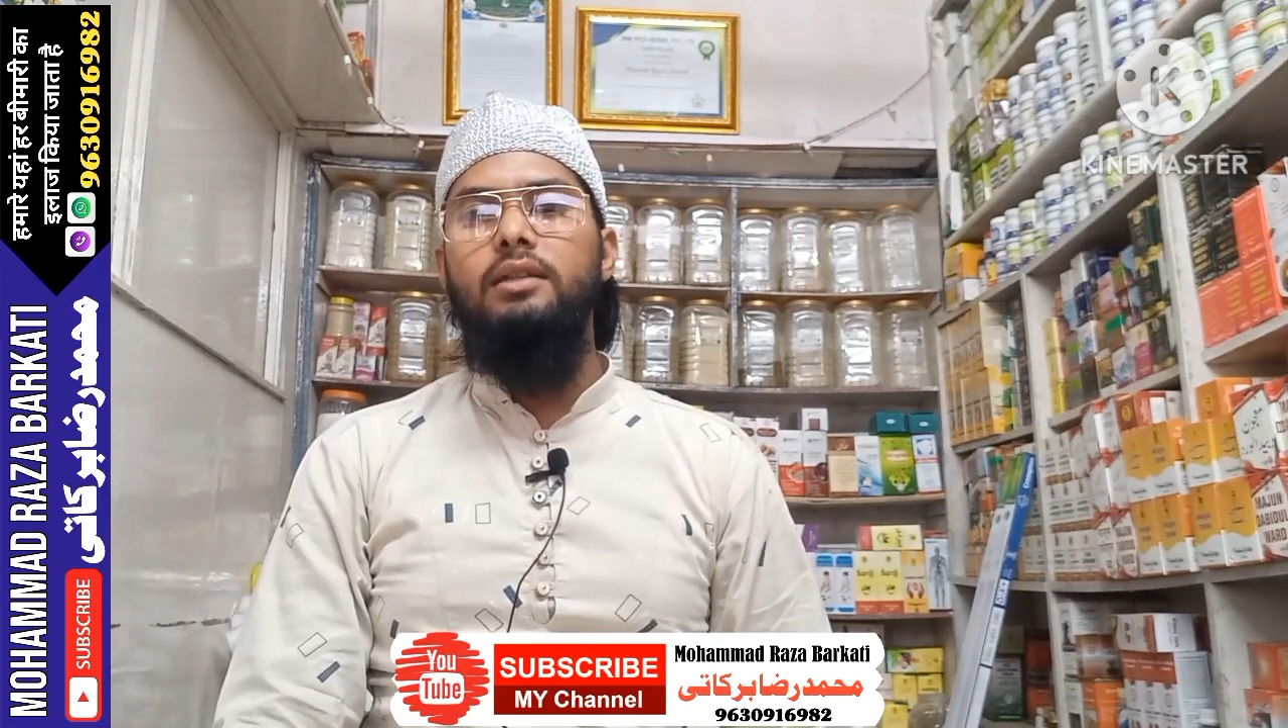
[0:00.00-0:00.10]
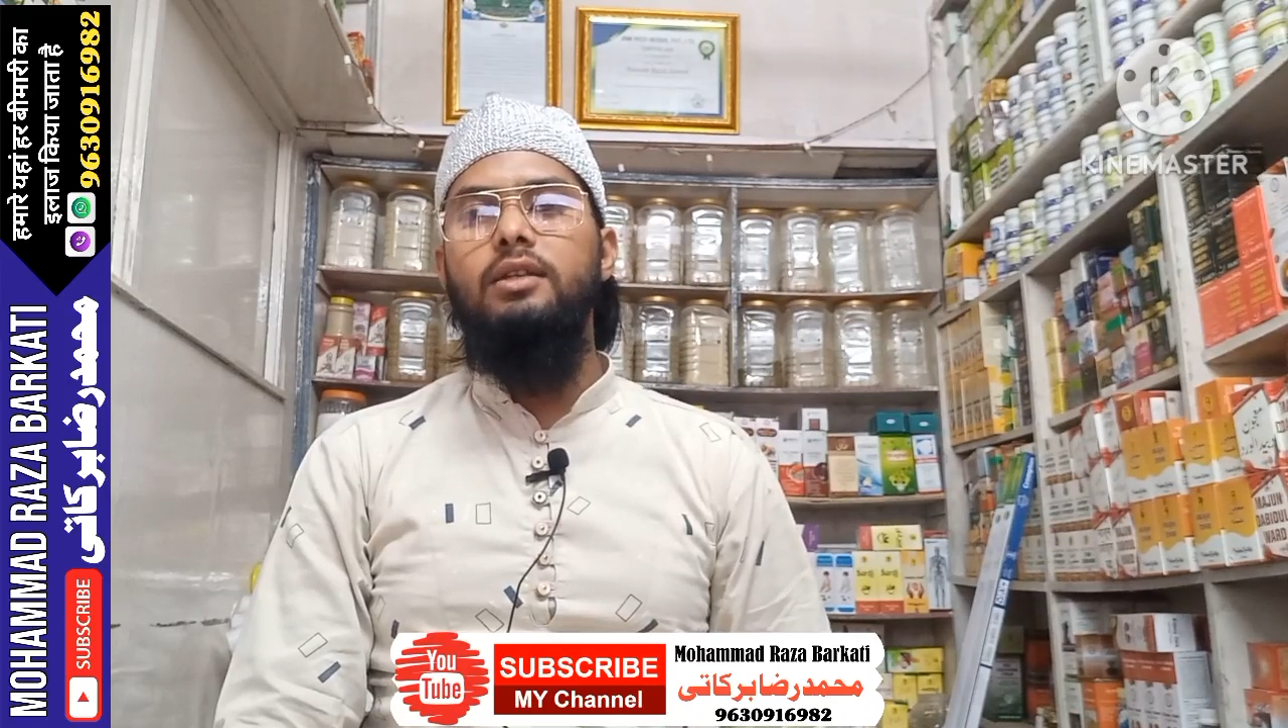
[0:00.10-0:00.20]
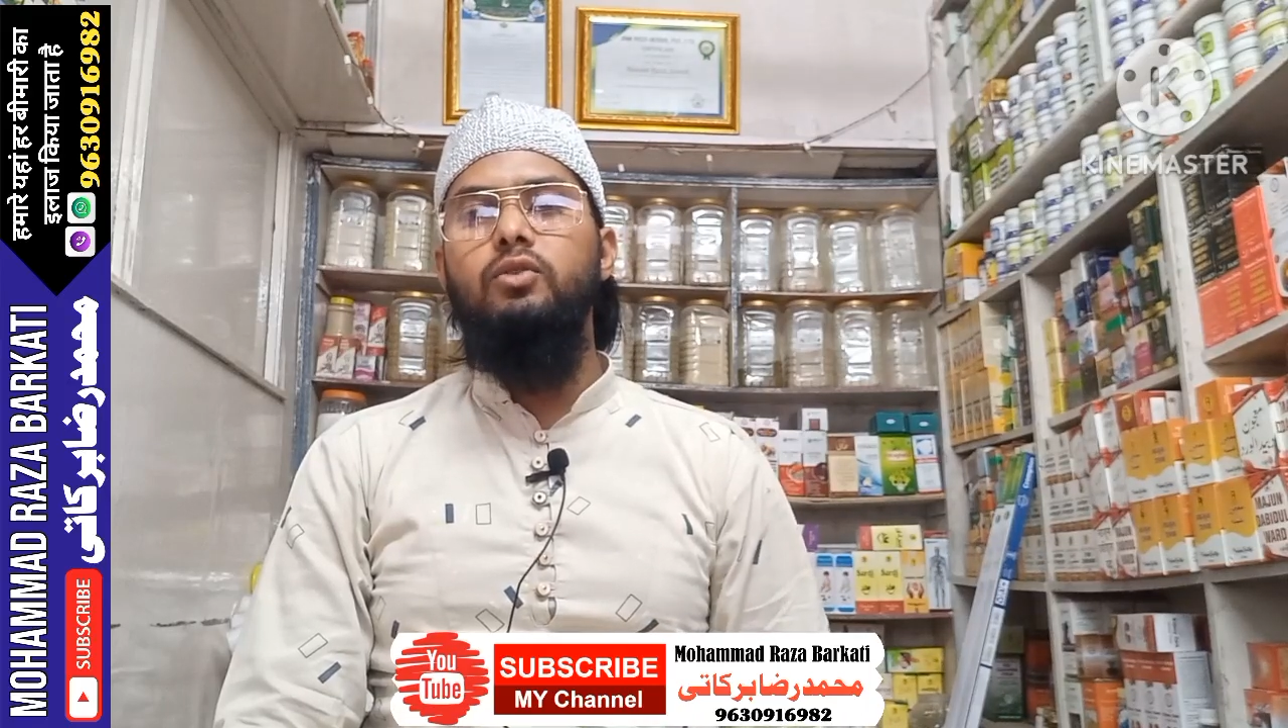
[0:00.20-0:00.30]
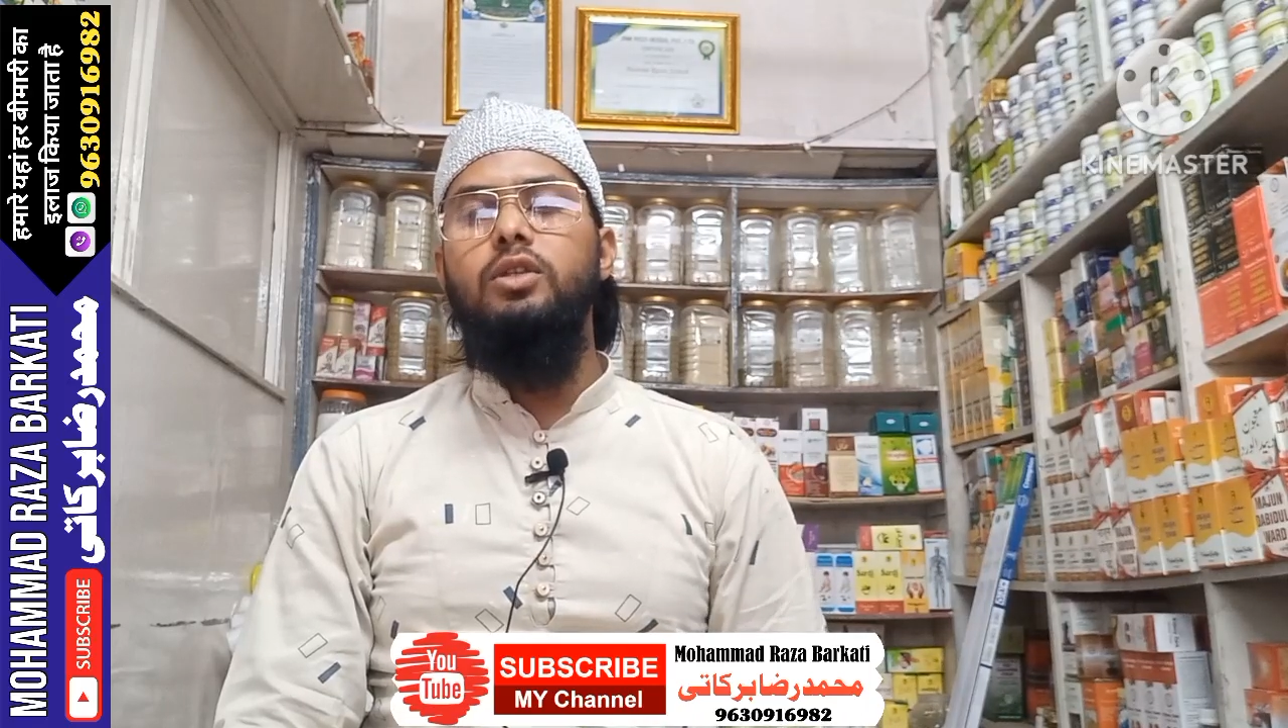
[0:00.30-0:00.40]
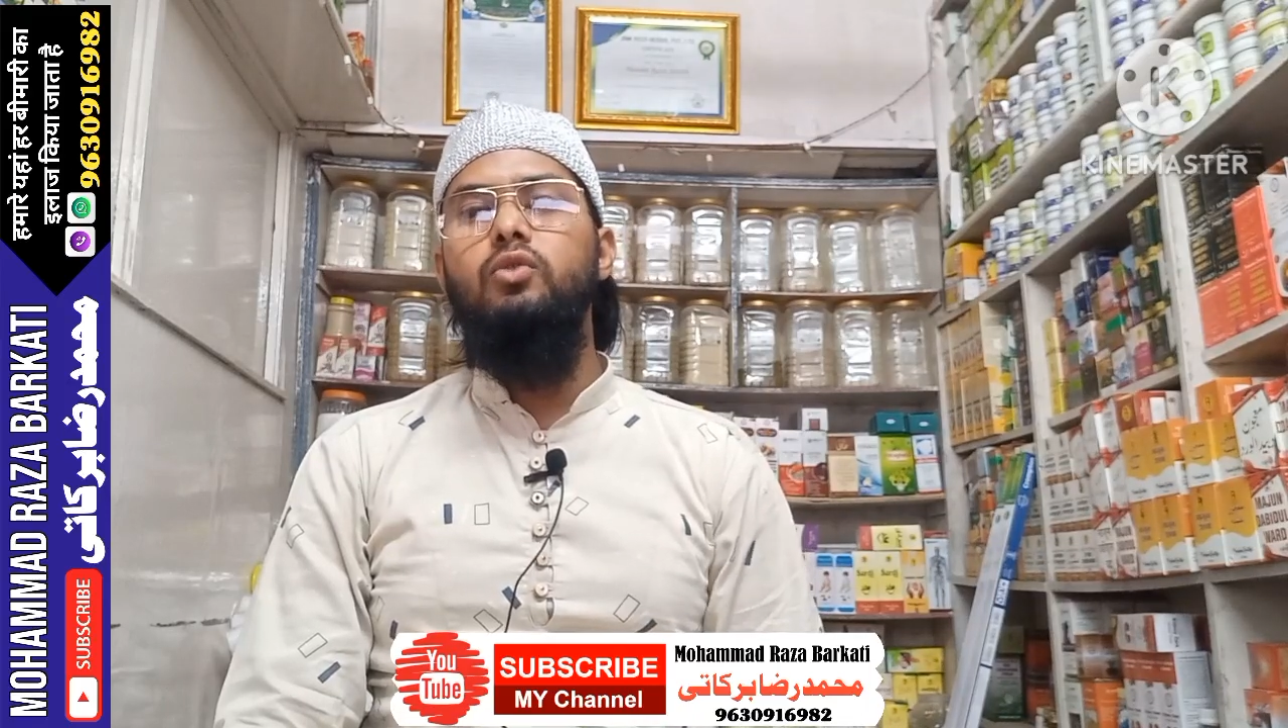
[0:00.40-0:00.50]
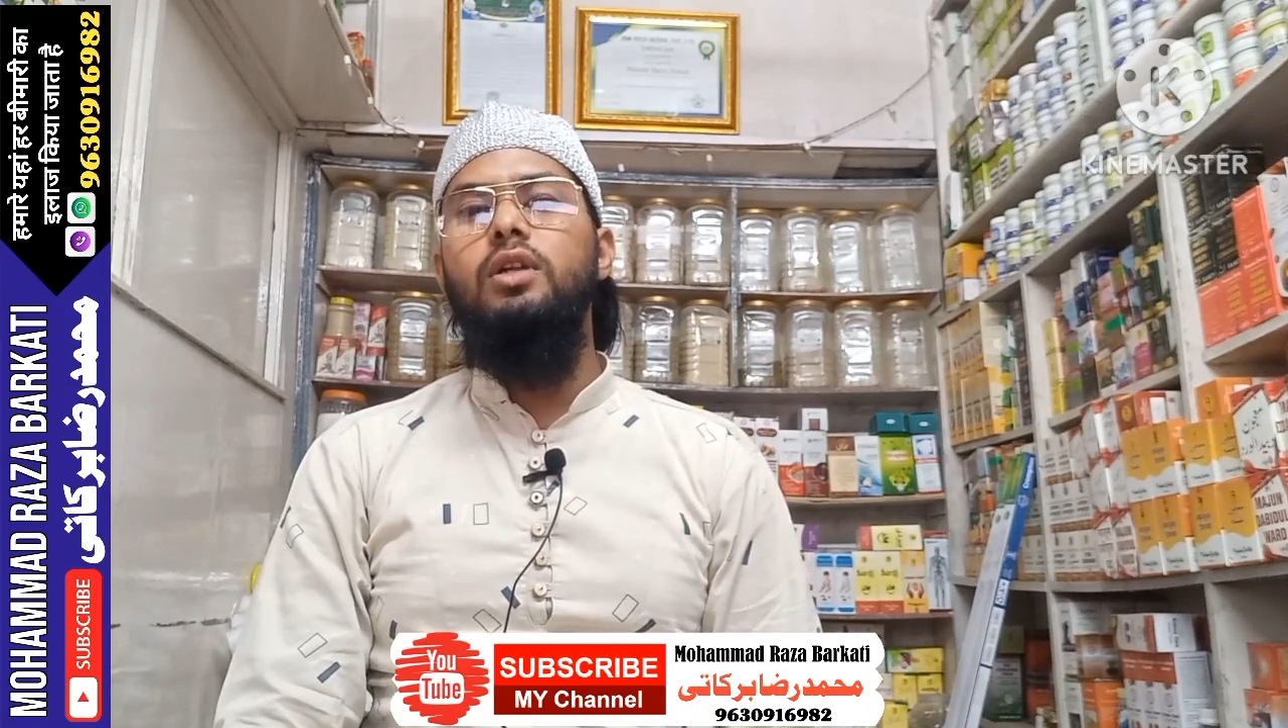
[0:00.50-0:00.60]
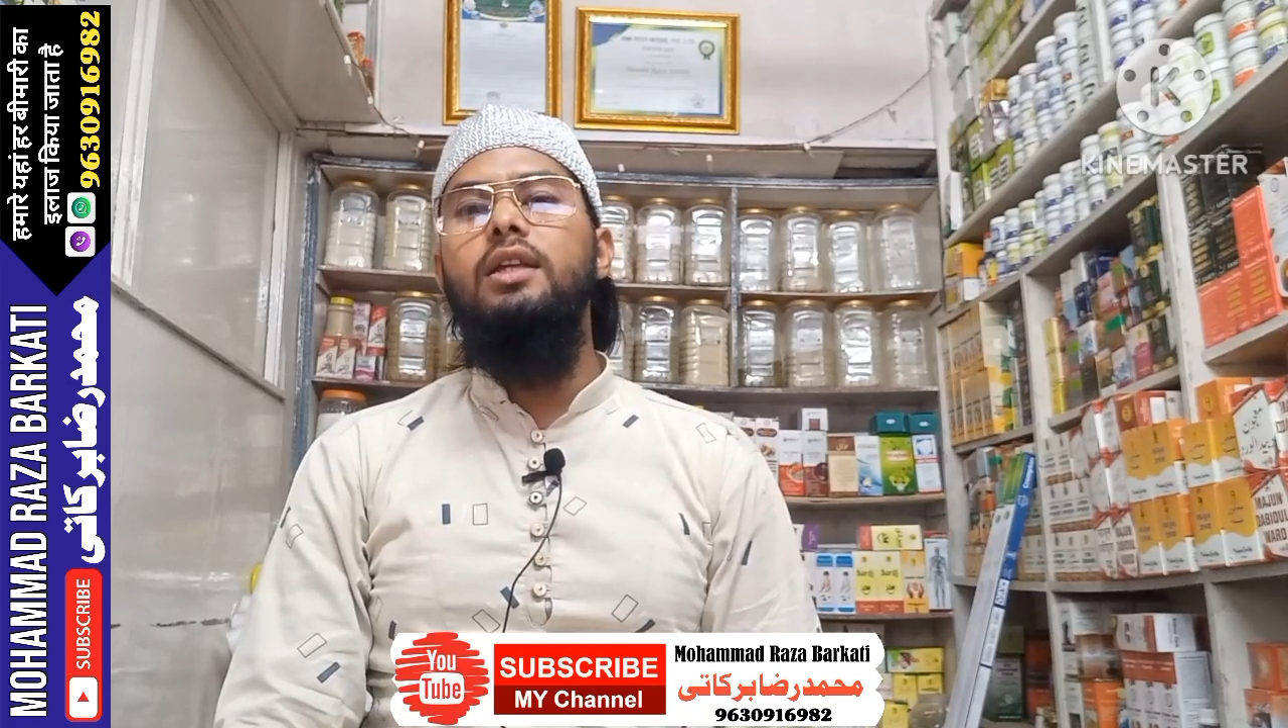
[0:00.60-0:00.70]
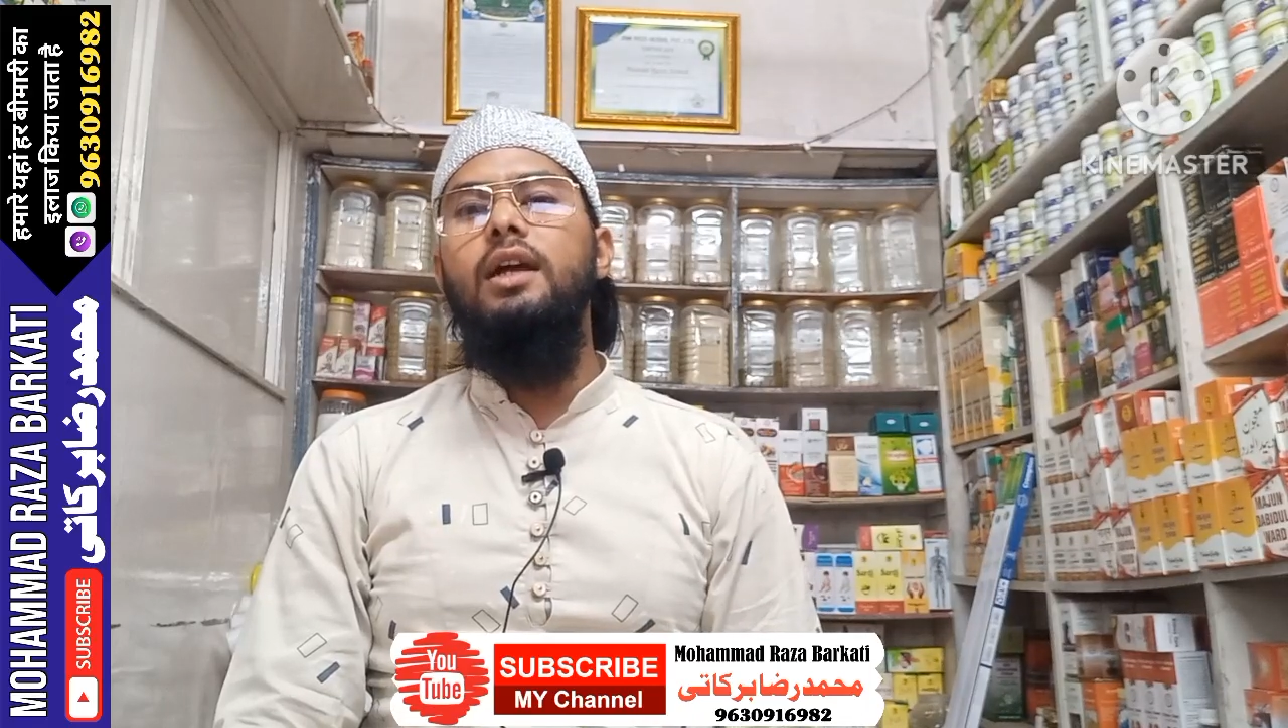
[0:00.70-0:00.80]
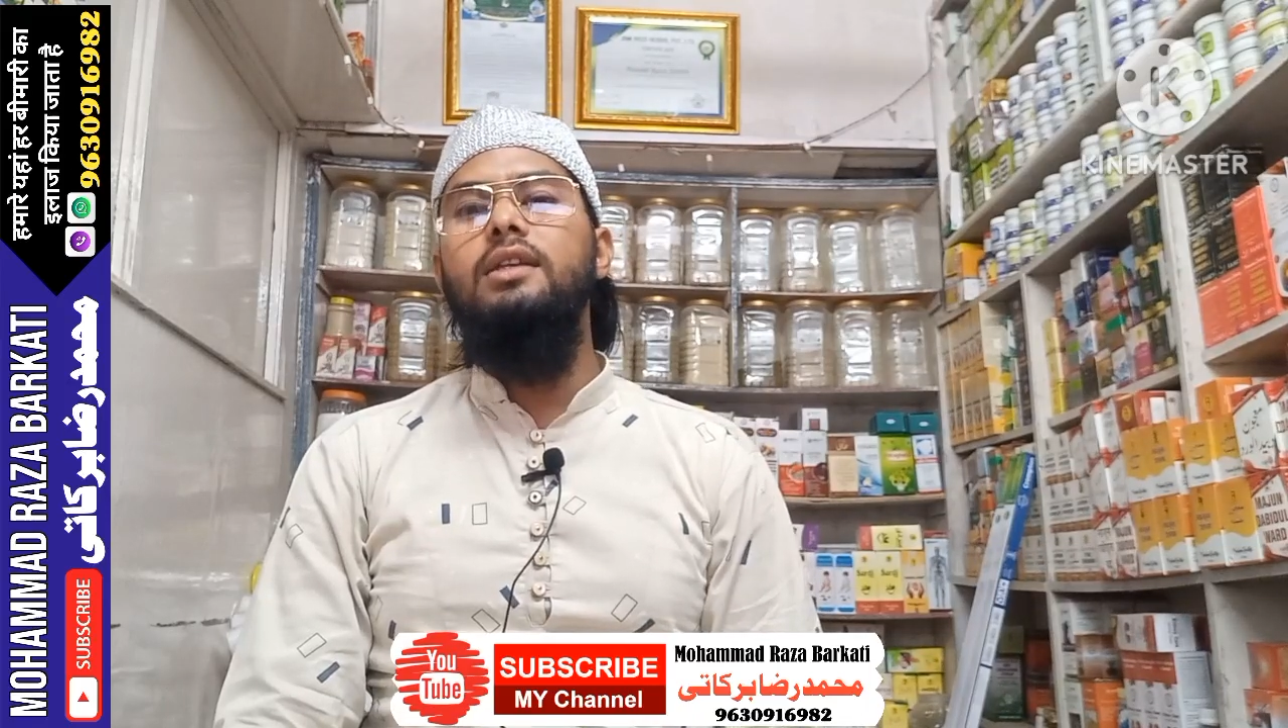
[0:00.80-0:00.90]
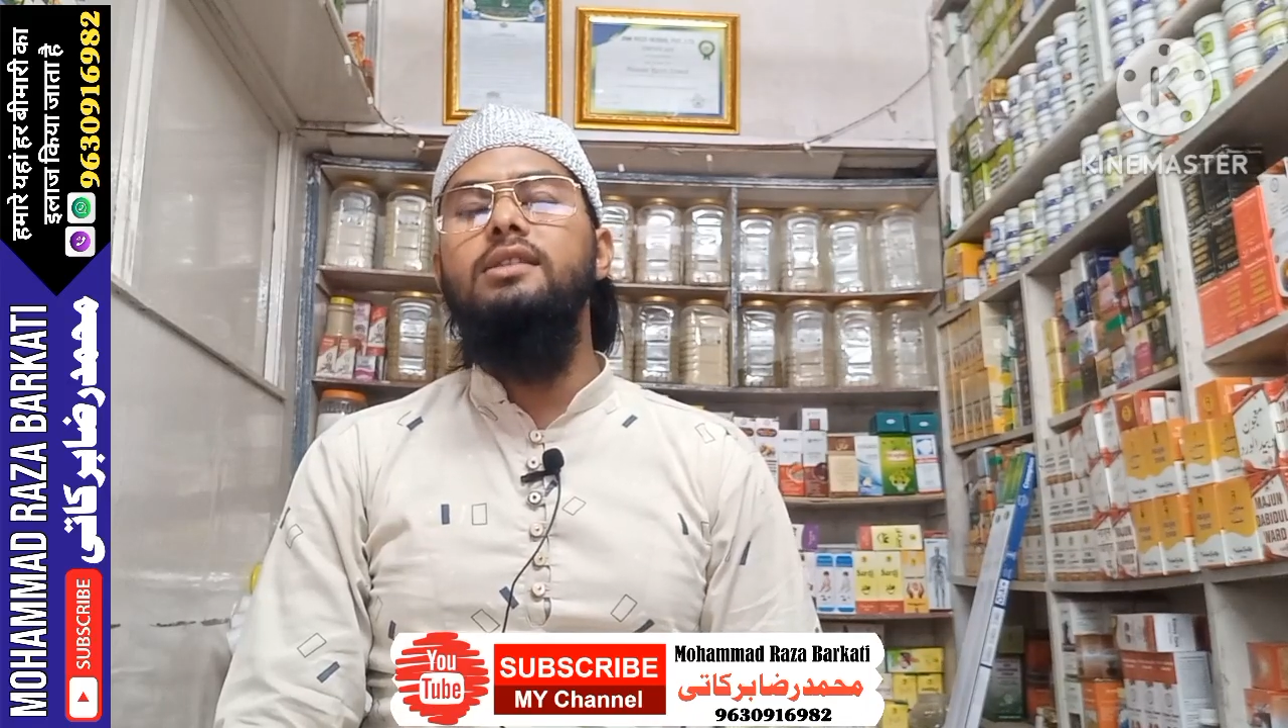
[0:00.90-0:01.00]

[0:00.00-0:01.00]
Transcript: आती है उसकी गुठलियाँ